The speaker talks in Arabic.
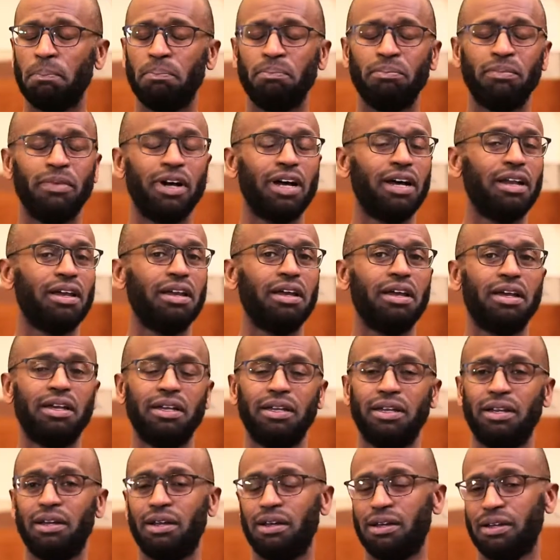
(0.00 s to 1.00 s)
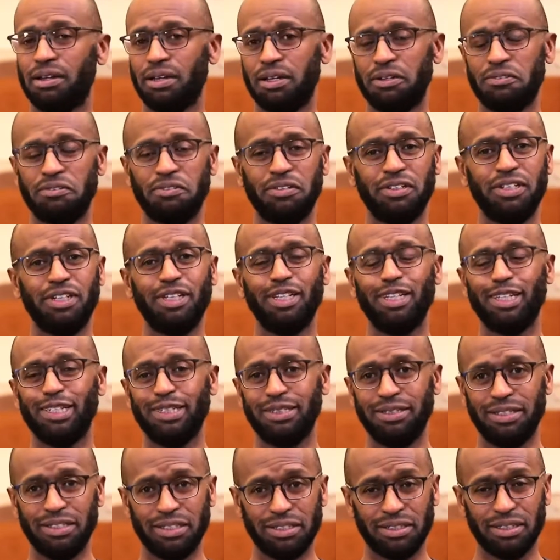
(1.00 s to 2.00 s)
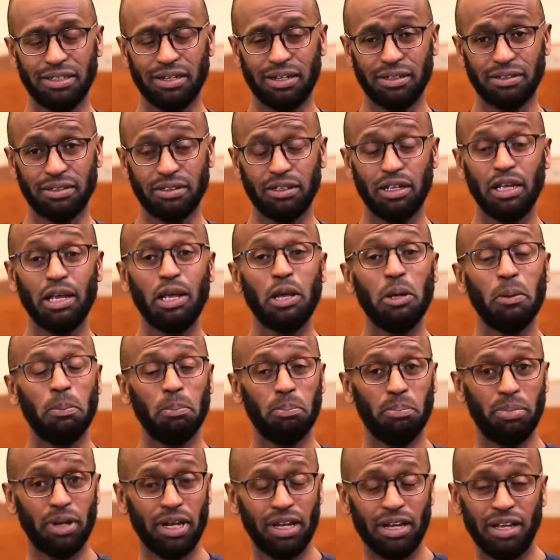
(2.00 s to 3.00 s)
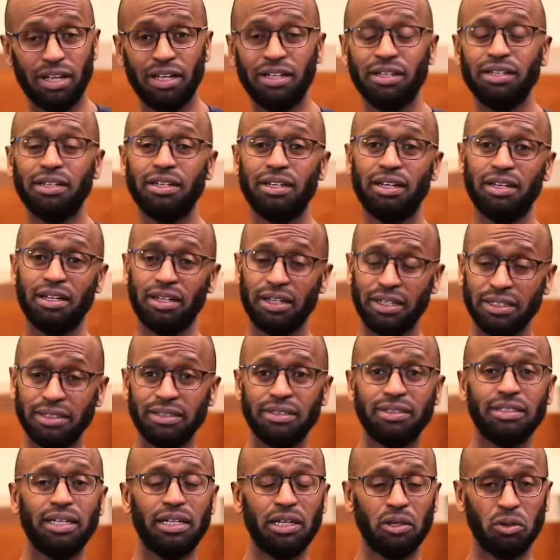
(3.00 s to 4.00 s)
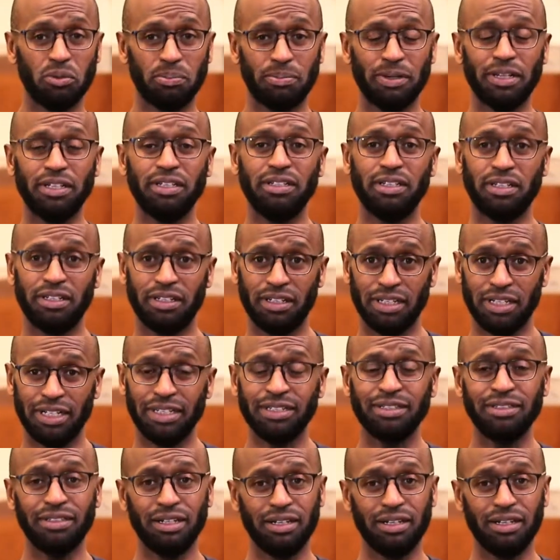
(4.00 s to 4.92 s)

ما لها علاقة في الديسكات بل إن حتى لو بين عند